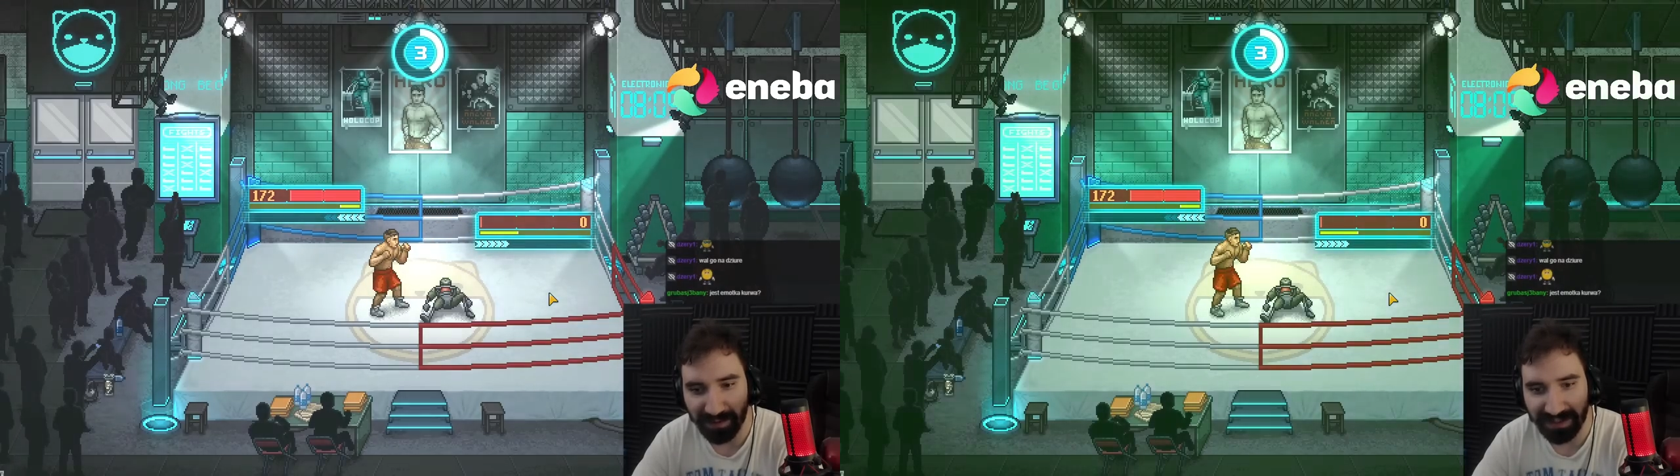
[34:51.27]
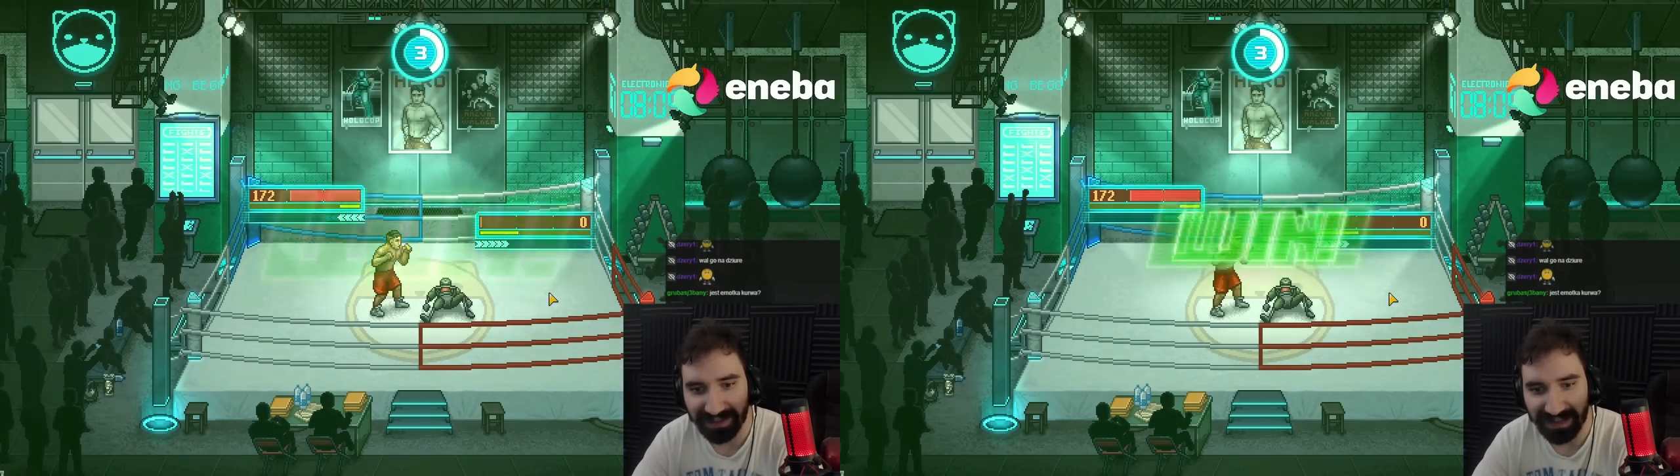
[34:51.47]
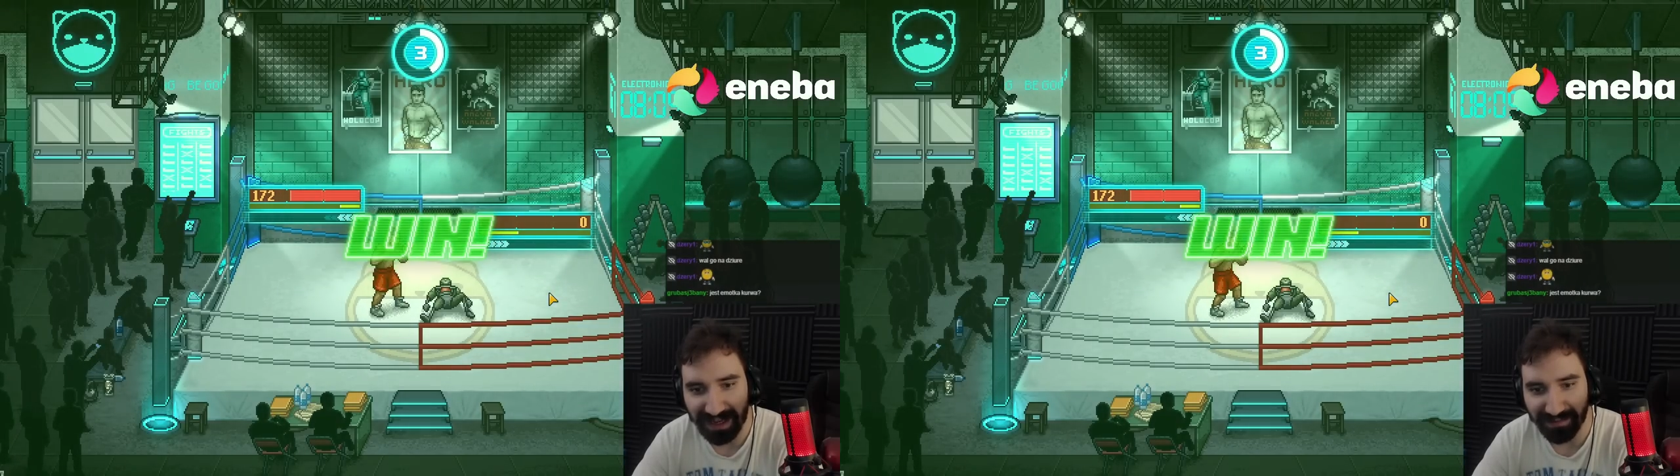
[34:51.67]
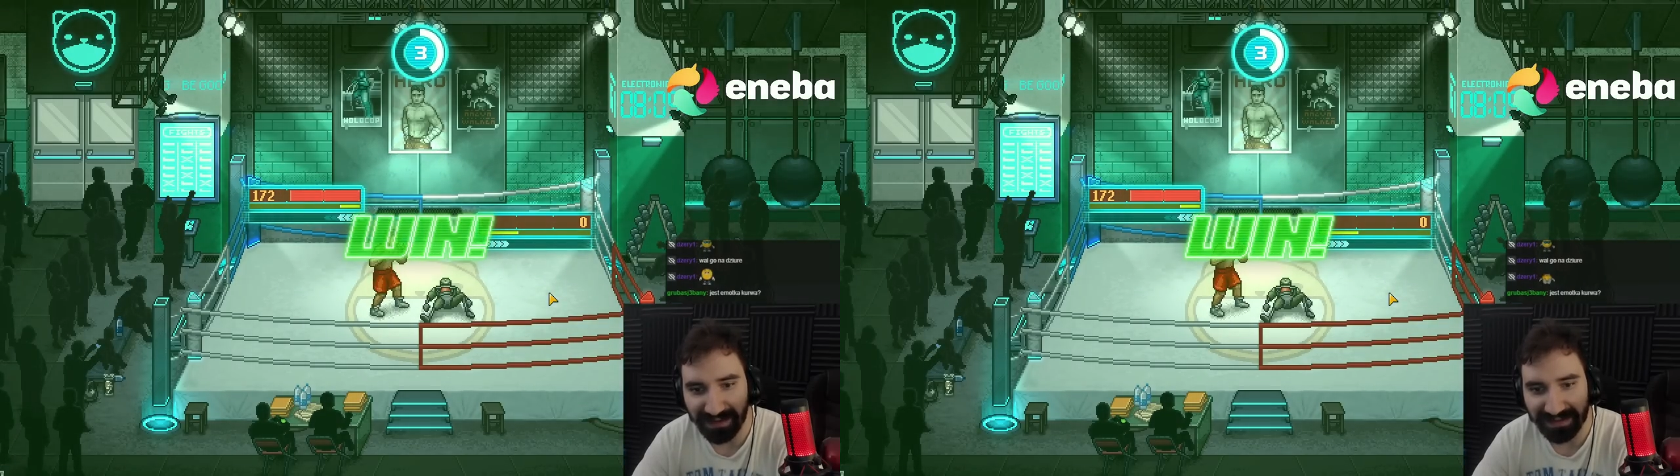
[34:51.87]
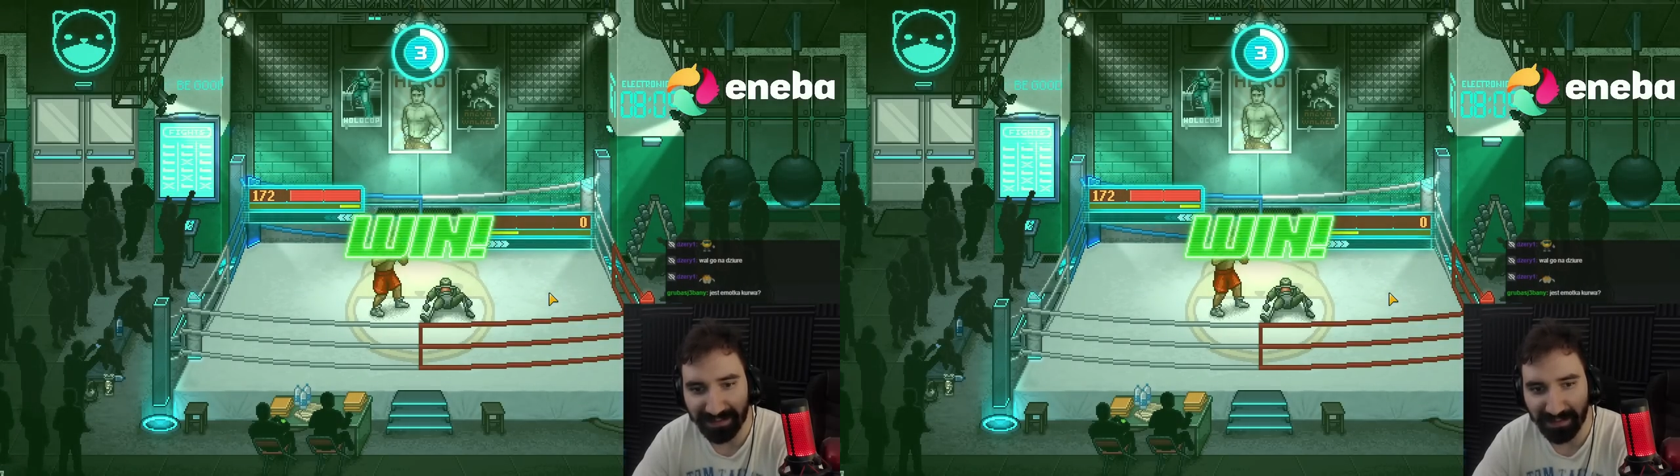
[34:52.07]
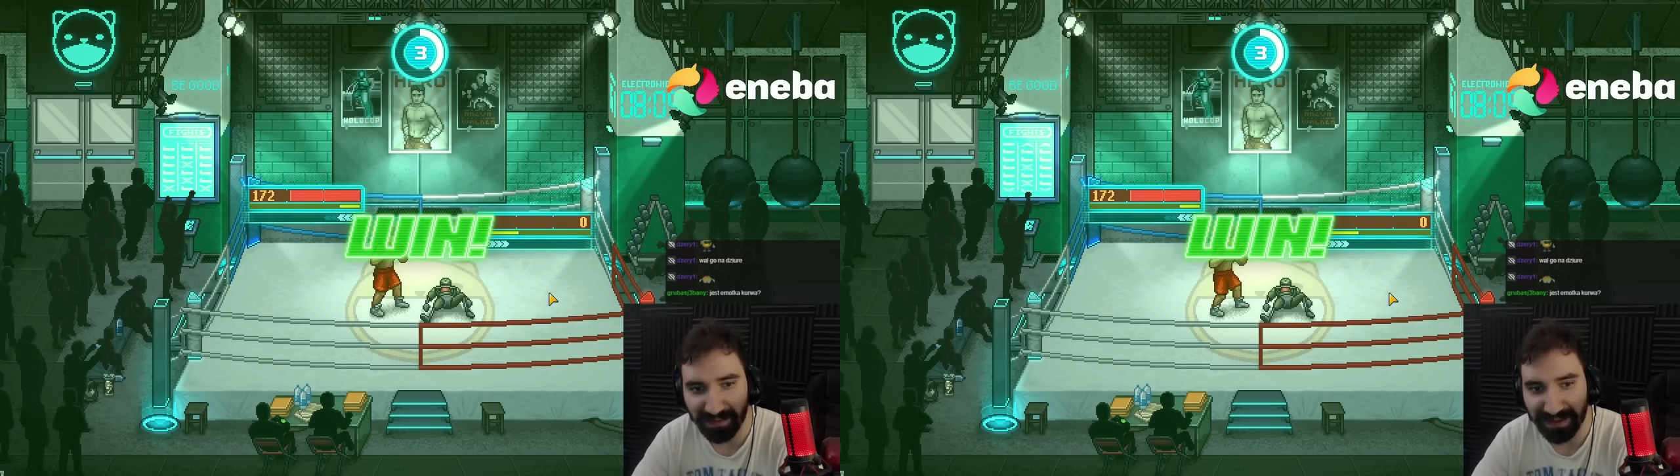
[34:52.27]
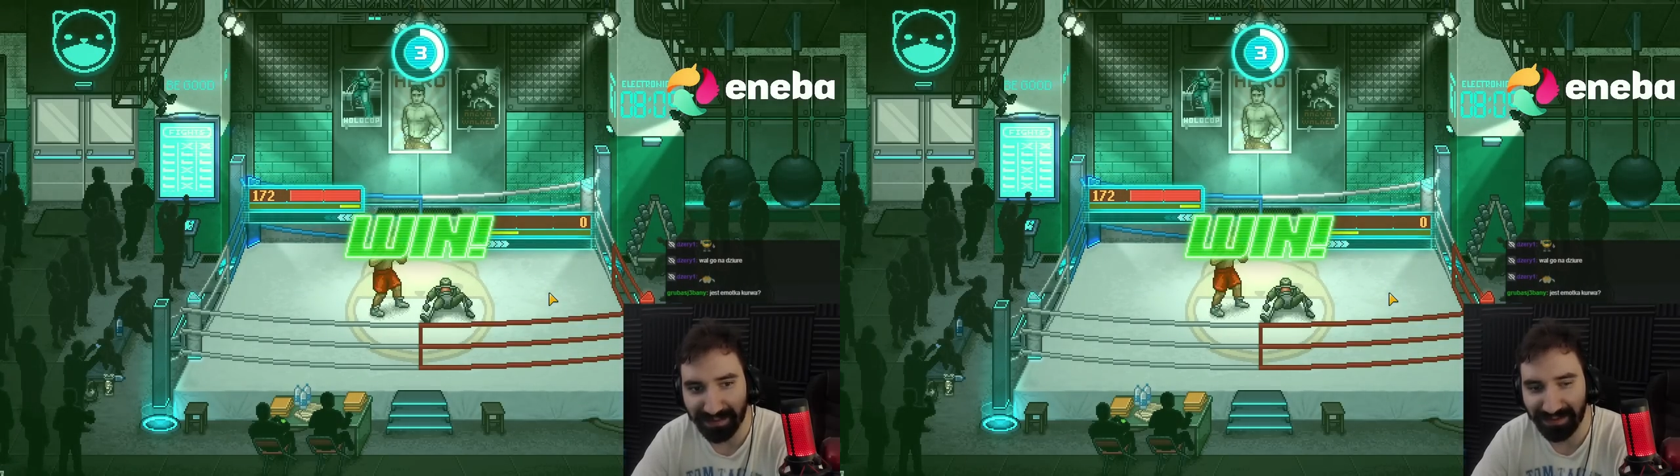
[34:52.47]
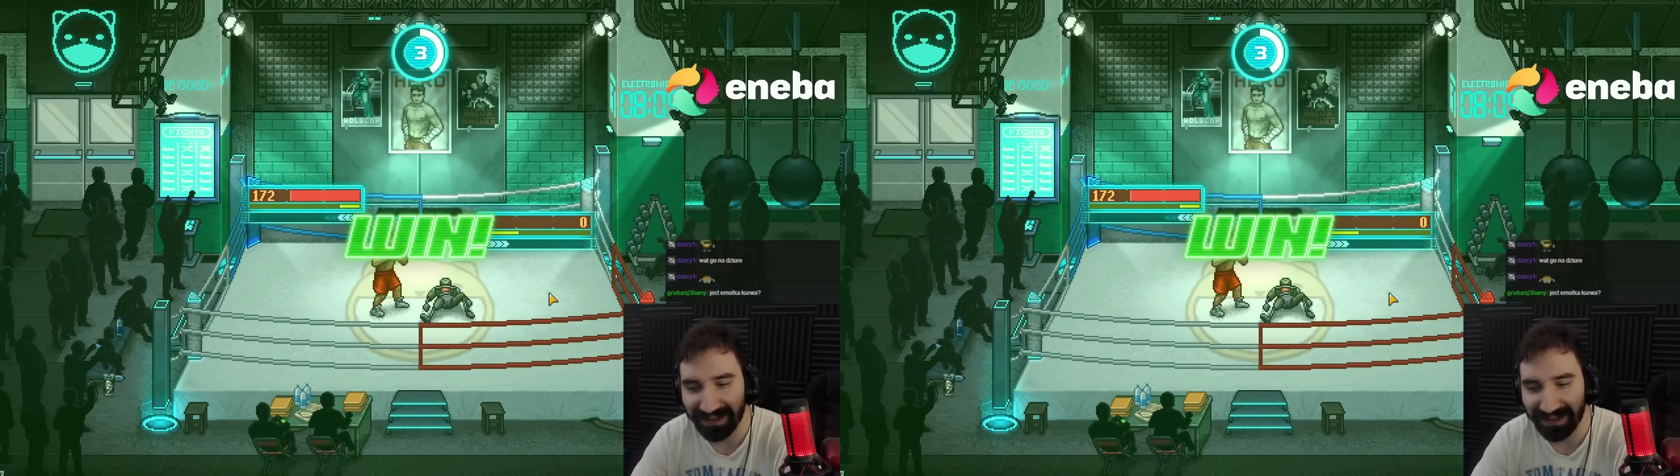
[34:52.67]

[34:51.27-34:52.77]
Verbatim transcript: hitami, żeby po prostu